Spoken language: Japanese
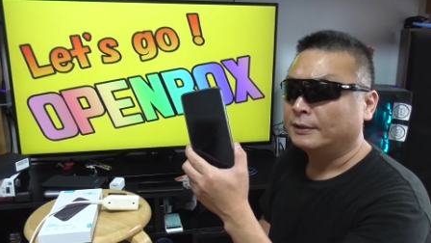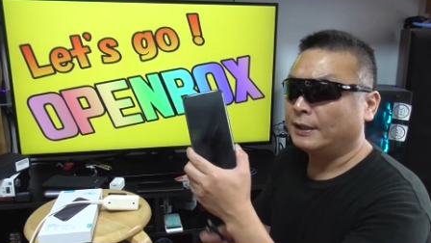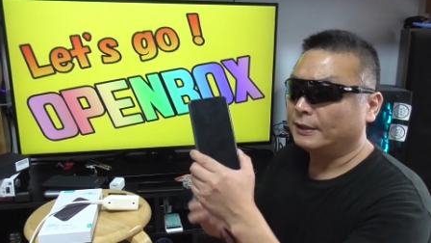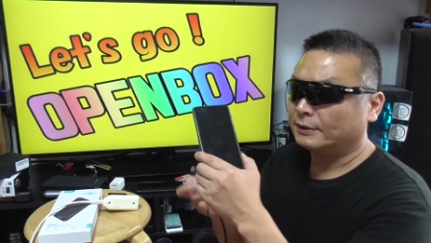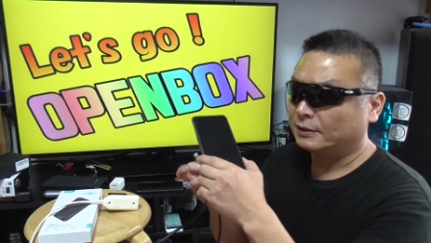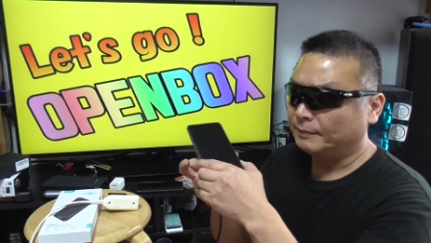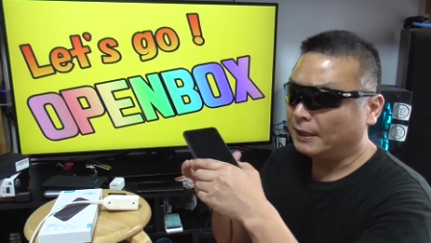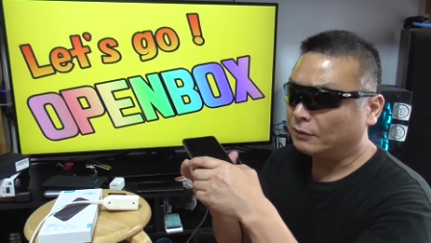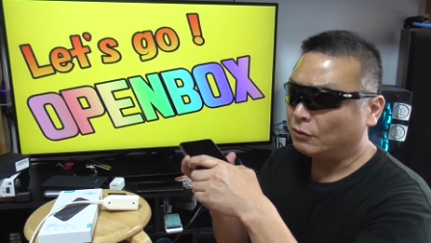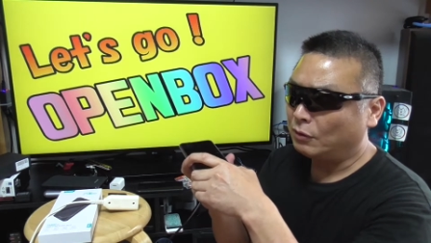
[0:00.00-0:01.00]
で
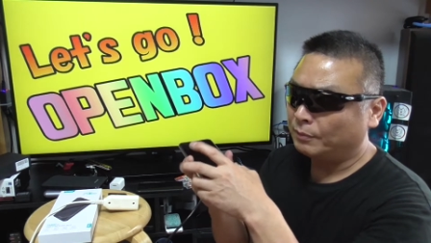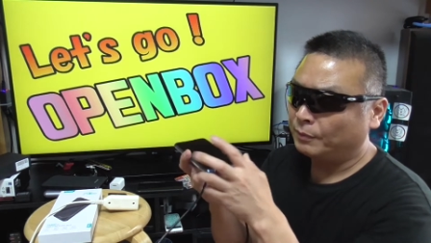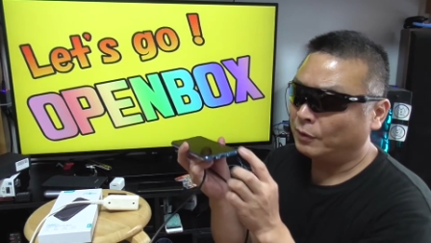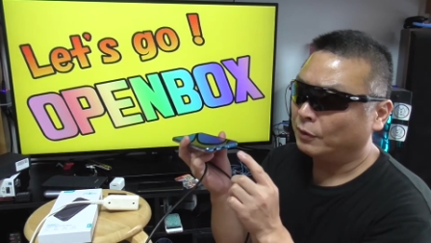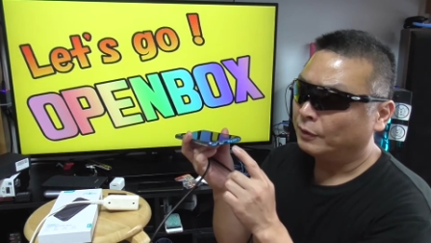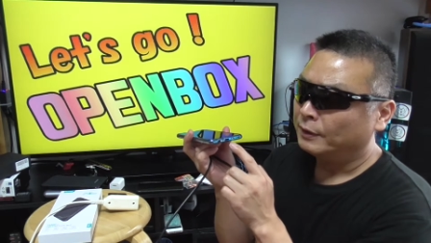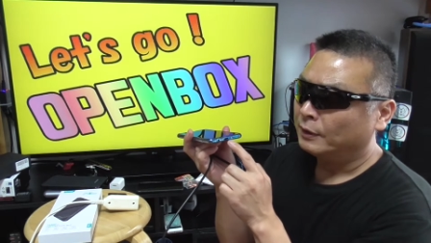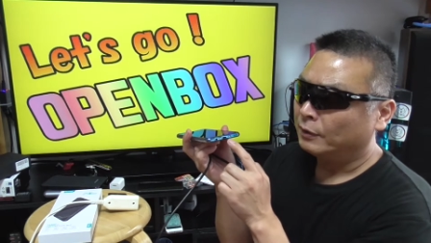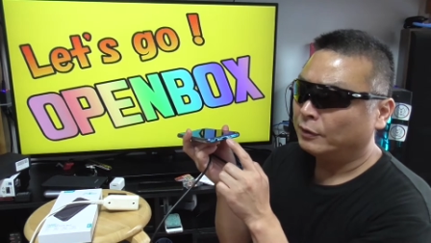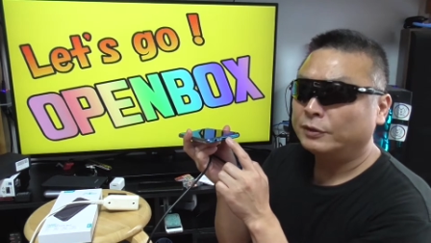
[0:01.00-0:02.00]
スマートフォンも
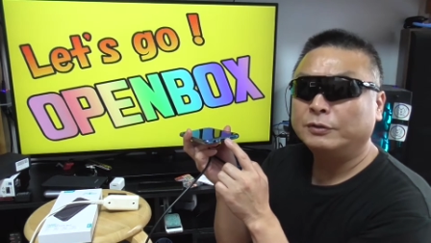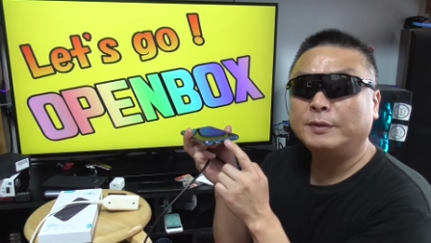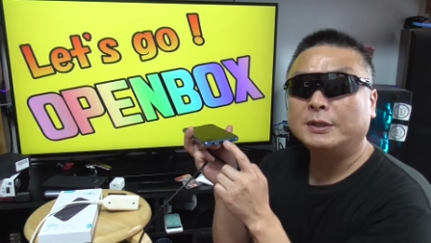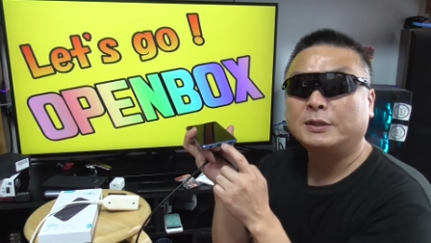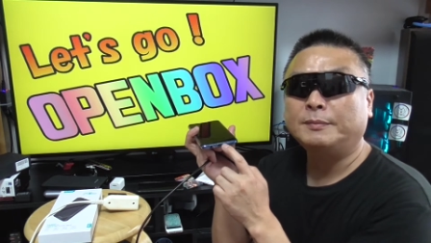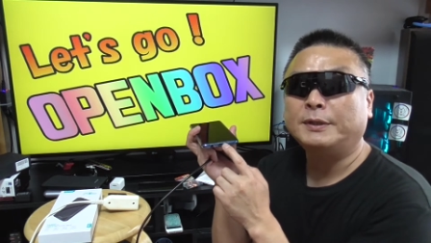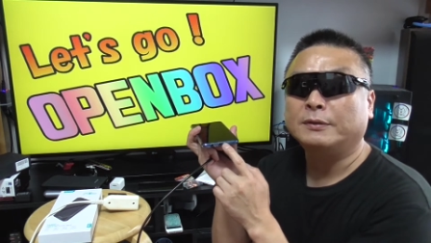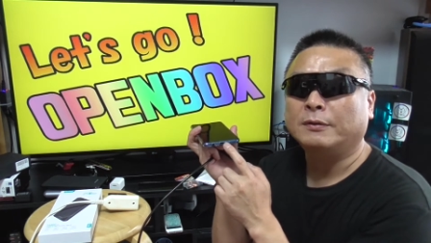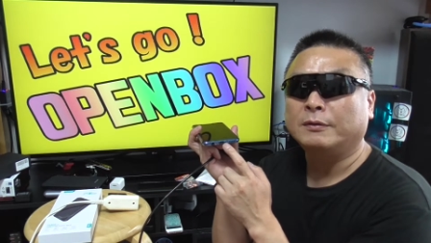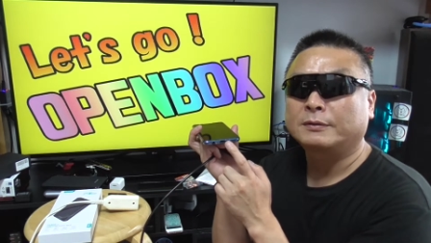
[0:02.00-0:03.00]
USB
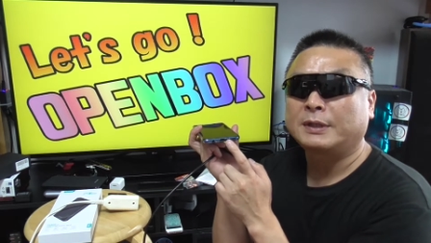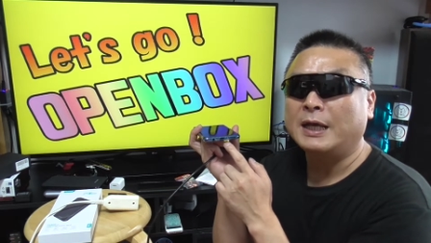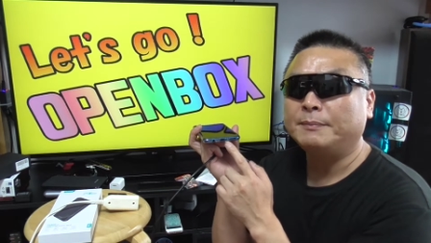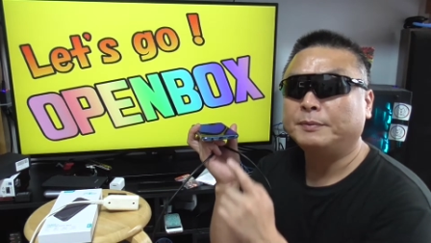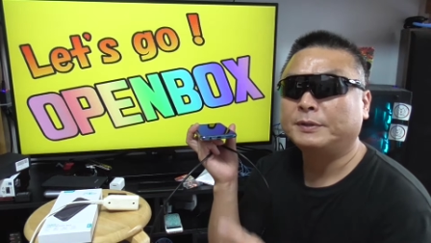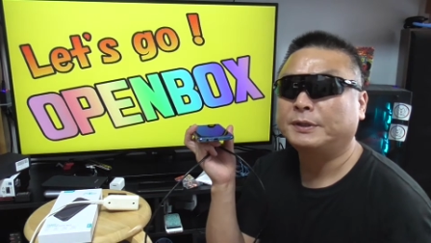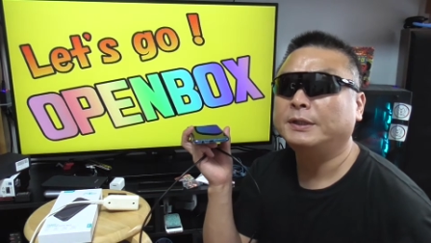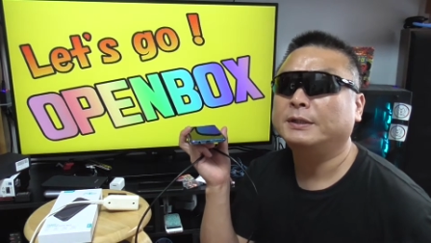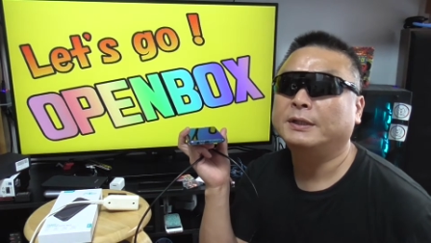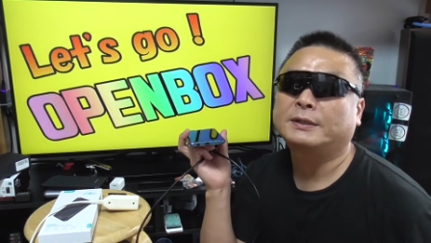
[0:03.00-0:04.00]
の
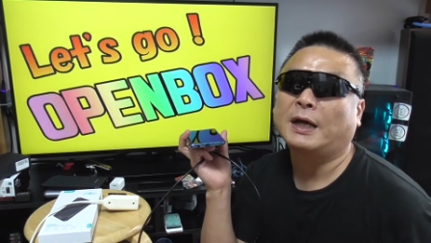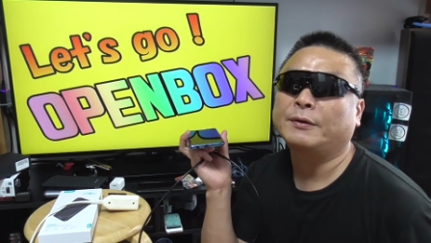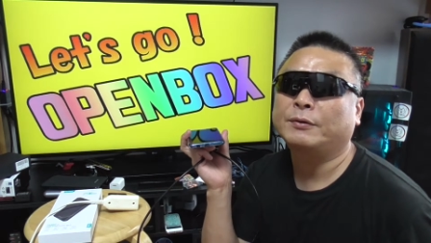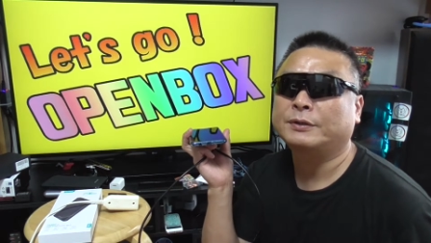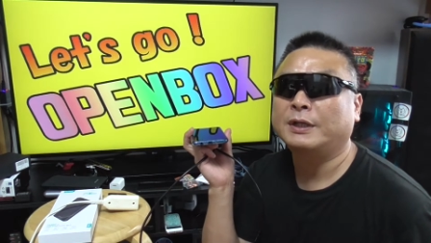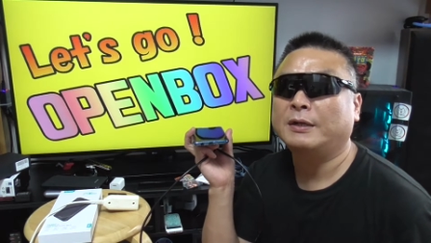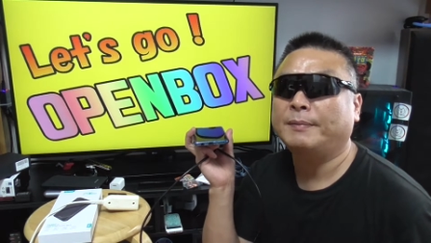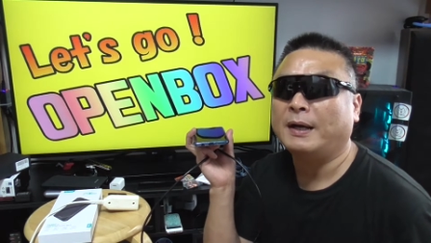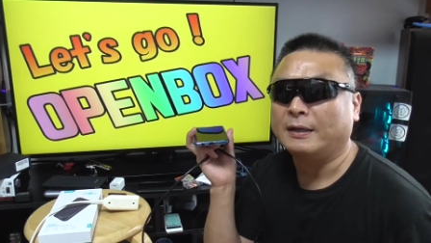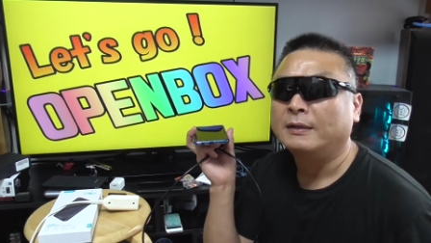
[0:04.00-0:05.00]
Type-C に対応してれ
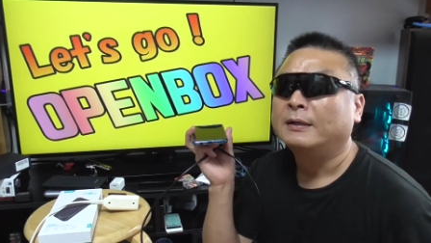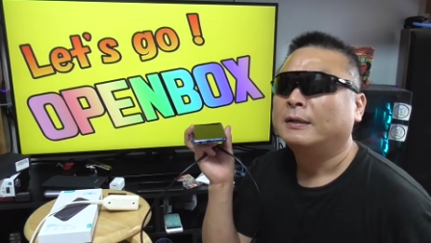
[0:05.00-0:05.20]
ば